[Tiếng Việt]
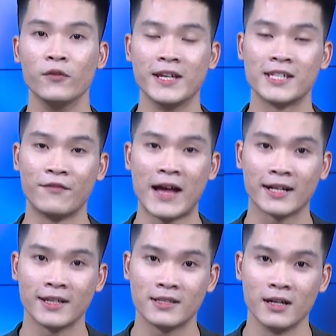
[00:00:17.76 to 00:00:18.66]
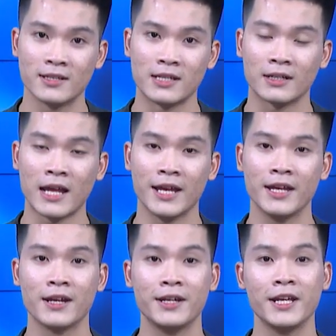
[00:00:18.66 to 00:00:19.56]
Thưa quý vị, giá vàng thế giới sáng
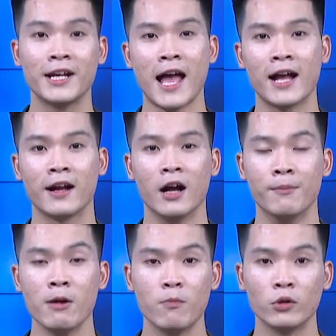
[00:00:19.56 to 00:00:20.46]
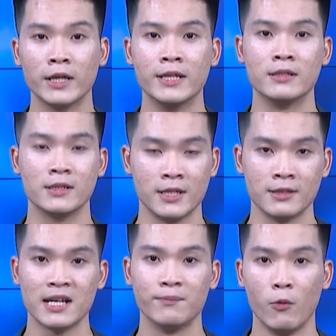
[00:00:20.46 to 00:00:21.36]
nay đi ngang ở mức
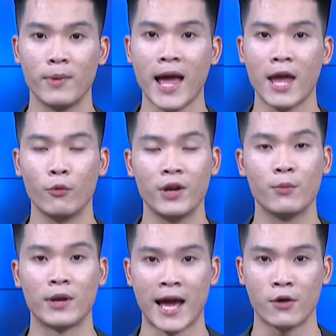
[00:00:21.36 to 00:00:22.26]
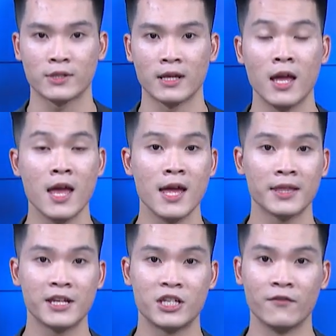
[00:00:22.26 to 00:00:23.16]
1942 USD một ounce.
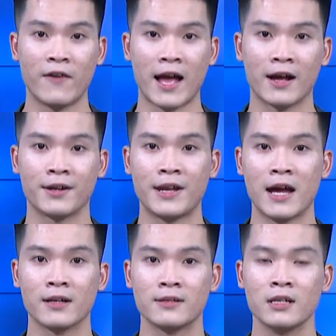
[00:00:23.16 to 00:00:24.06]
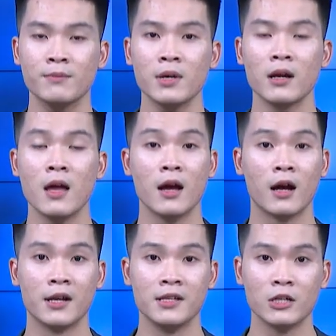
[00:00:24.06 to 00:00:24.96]
Thị trường vàng đang giữ mức
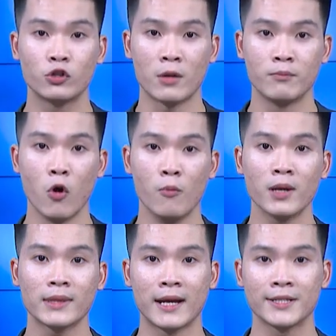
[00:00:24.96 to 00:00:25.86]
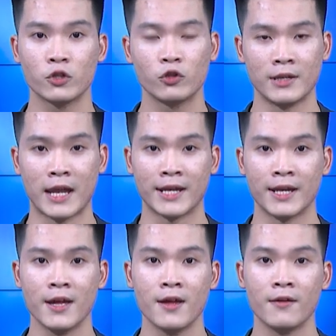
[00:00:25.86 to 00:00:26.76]
gần như toàn bộ mức tăng trong tuần
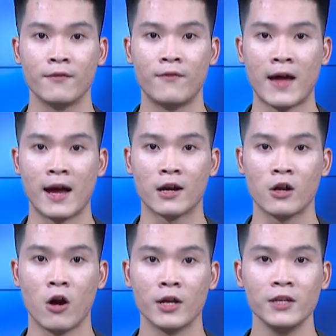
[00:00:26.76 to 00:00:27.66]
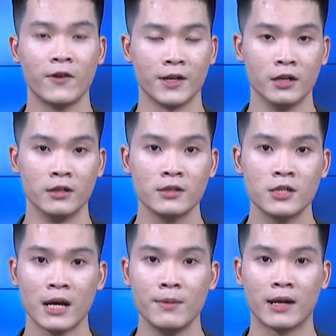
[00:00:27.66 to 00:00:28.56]
này và có ít phản ứng
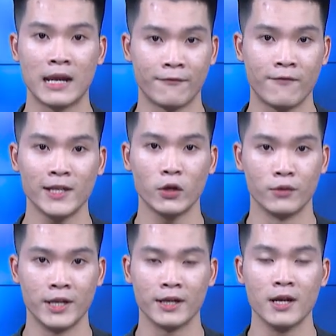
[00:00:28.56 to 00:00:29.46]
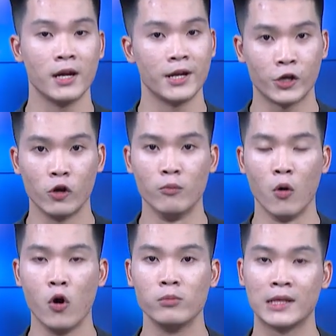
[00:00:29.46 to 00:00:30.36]
trước áp lực lạm phát ổn định được
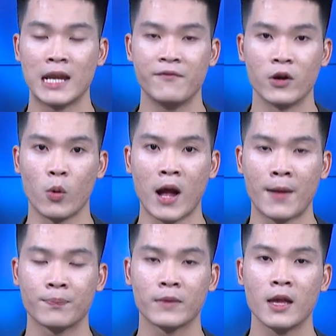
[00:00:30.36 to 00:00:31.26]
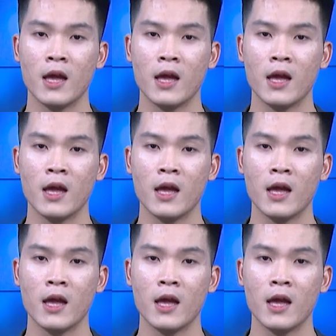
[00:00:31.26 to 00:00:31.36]
công bố hôm thứ Năm vừa qua.